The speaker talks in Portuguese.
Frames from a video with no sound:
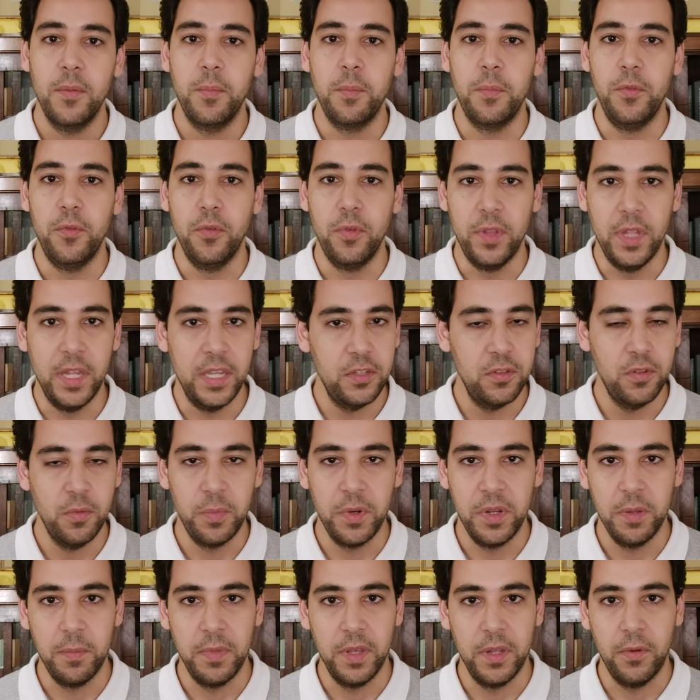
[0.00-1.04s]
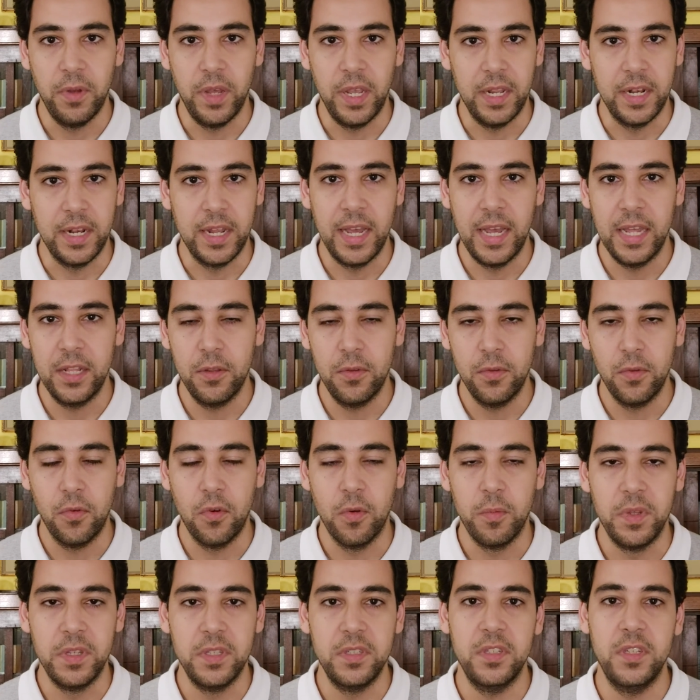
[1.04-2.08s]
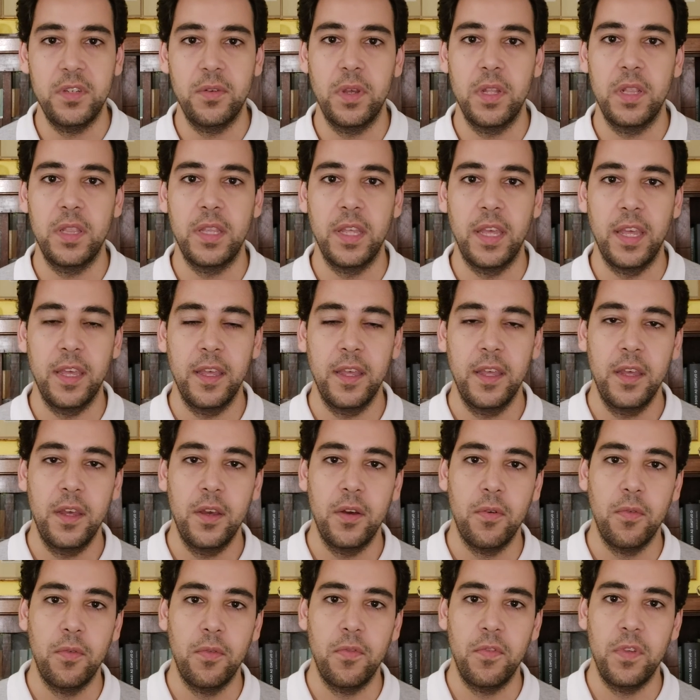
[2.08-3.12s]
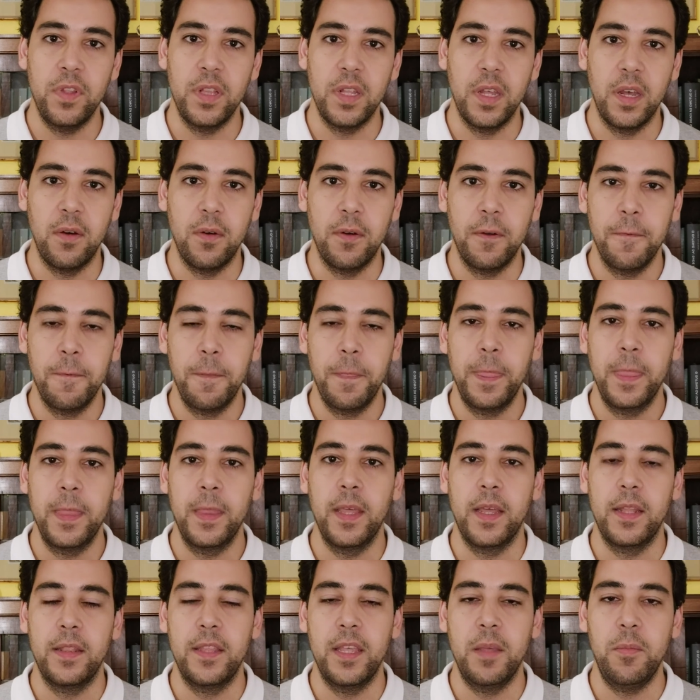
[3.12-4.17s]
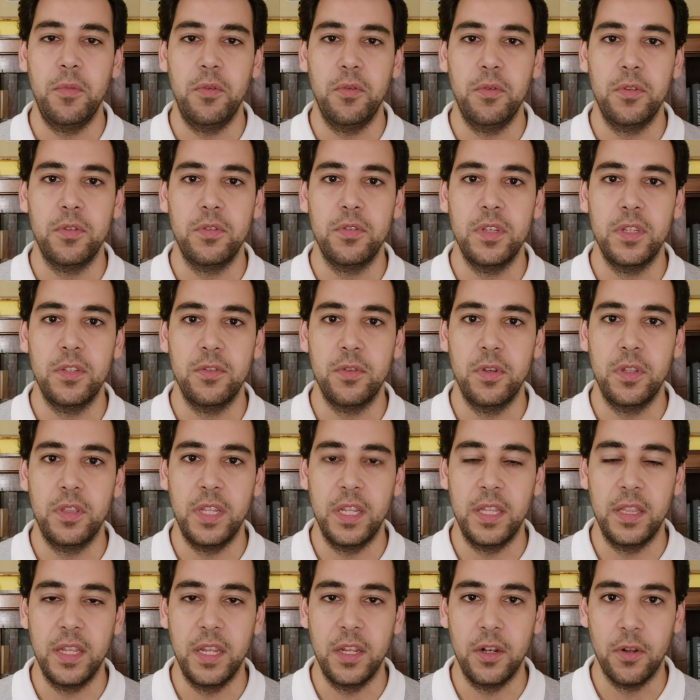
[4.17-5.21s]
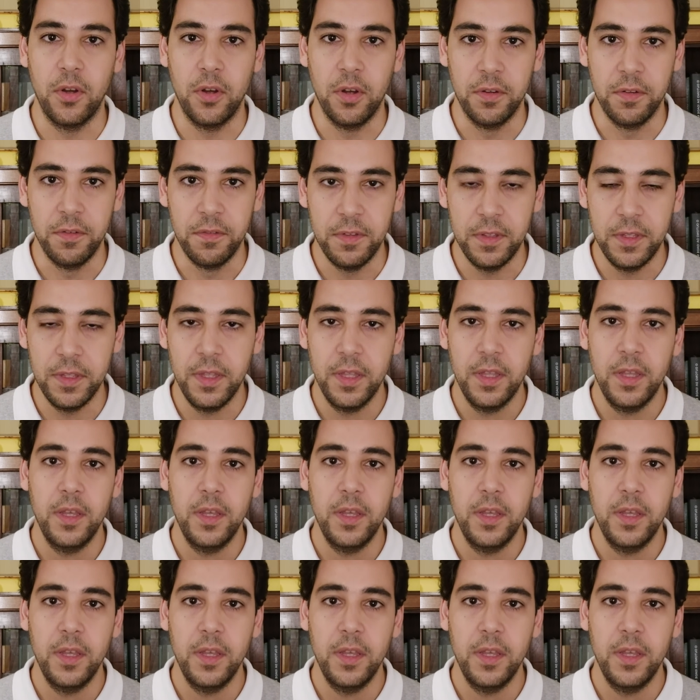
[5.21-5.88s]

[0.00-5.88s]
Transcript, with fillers: do desde o primeiro reinado, do comecinho até o final, até 1889.